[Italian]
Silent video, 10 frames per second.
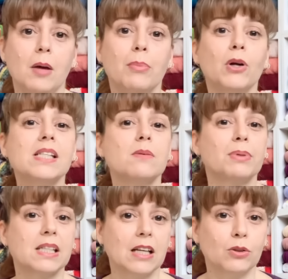Però è
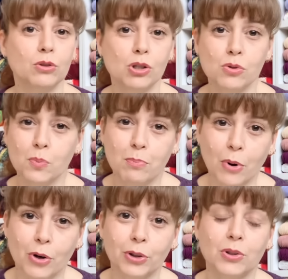sempre stato di
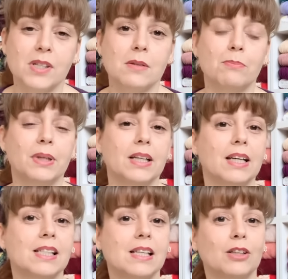supporto, è
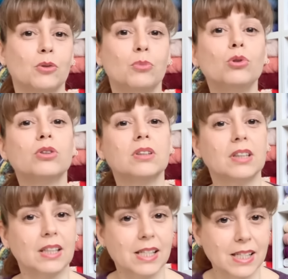sempre stato molto
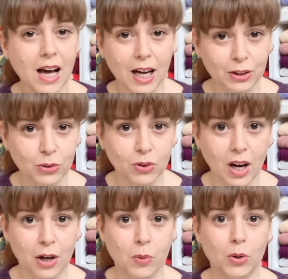interessato
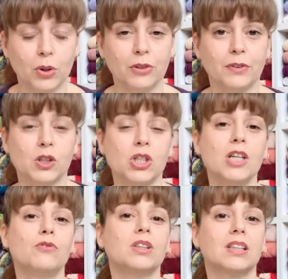a quello che
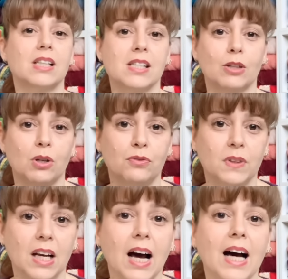facevo, interessato ai
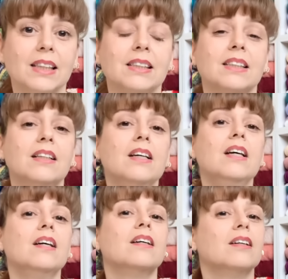filati,
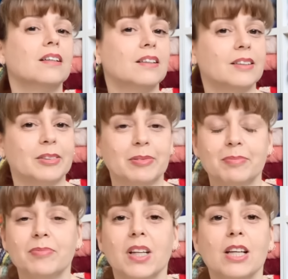eh,
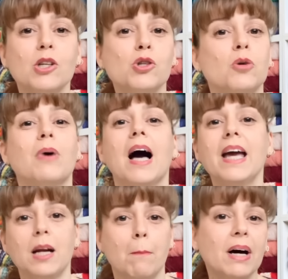insomma
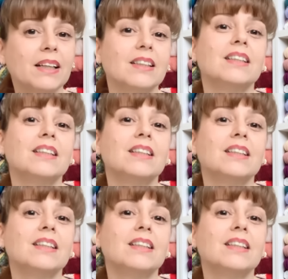era parte